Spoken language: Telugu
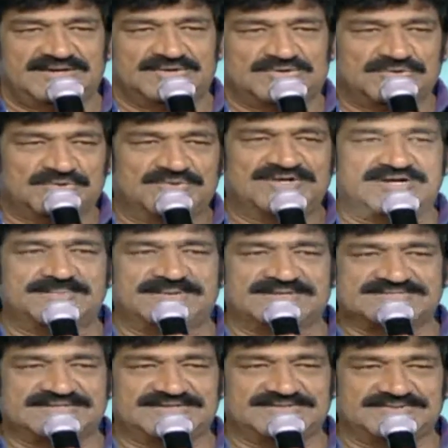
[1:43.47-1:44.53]
టూ హండ్రెడ్
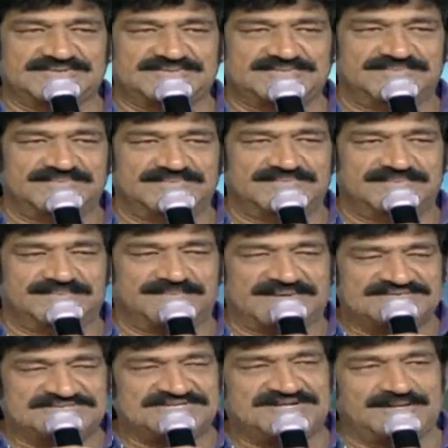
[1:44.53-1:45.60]
పర్సెంట్
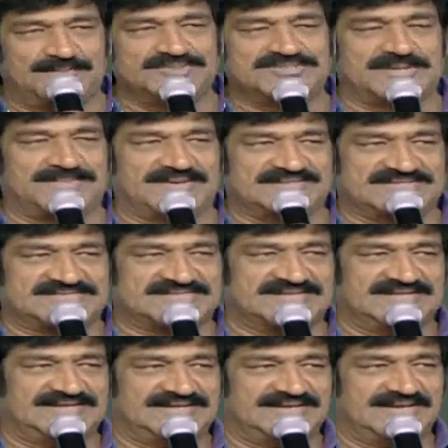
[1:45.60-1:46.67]
మంచి డబ్బు సంపాదిస్తుంది
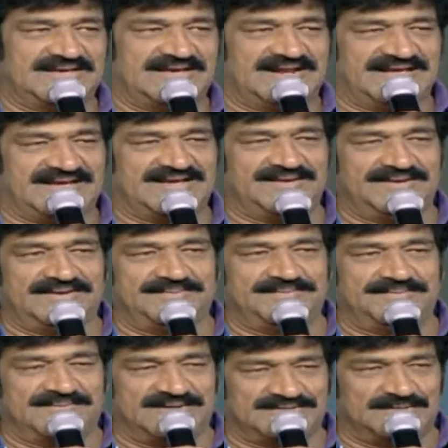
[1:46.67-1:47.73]
అలాగే
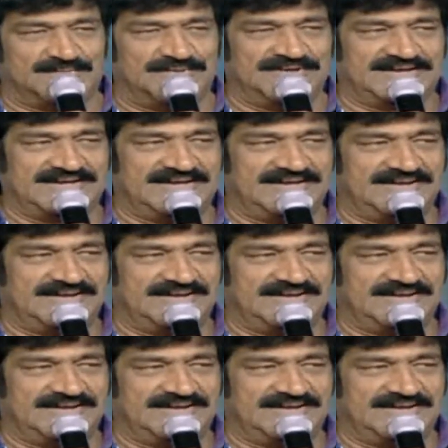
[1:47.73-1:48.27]
మా తమ్ముడికి